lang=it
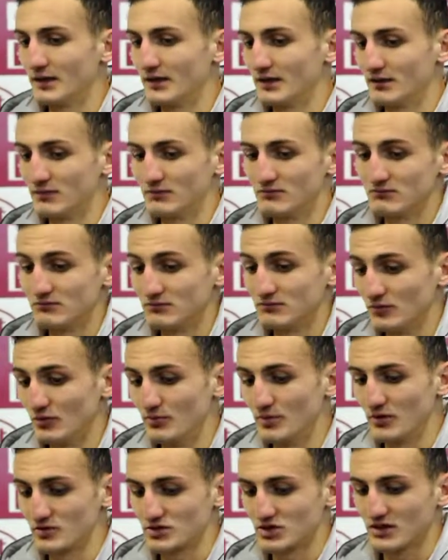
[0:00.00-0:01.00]
eh,
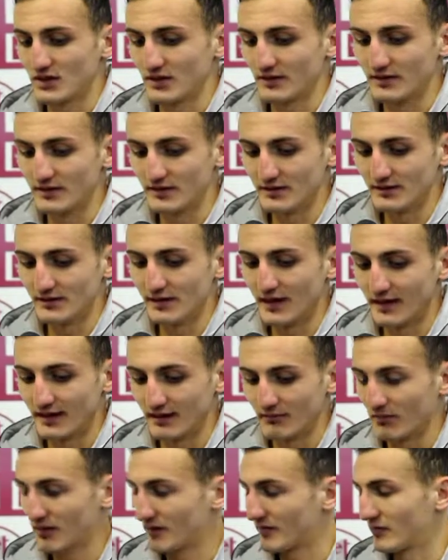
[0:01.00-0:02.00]
dobbiamo cercare di
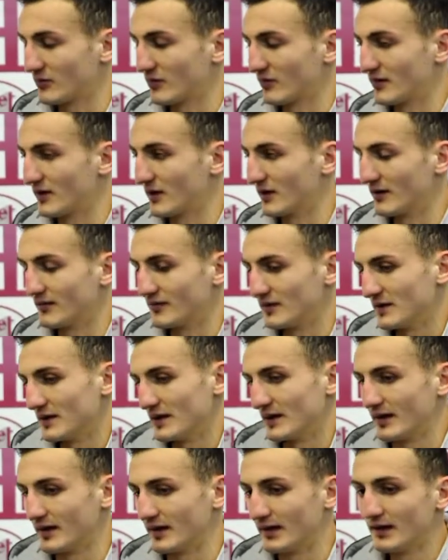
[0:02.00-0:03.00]
dare il massimo fino alla
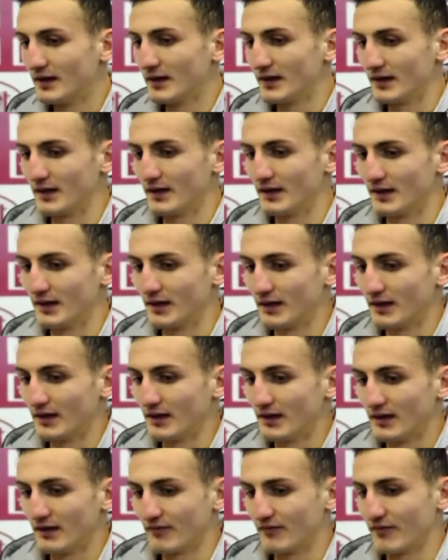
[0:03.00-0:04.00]
fine e,
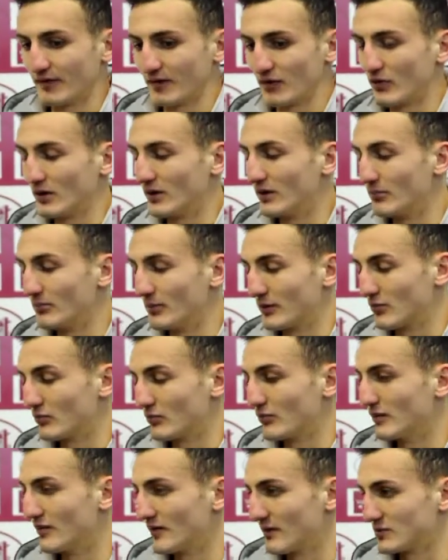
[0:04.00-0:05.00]
eh, e fare quello
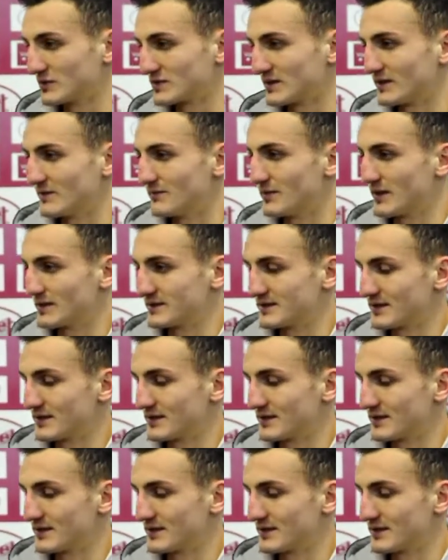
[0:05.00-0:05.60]
per cui siamo stati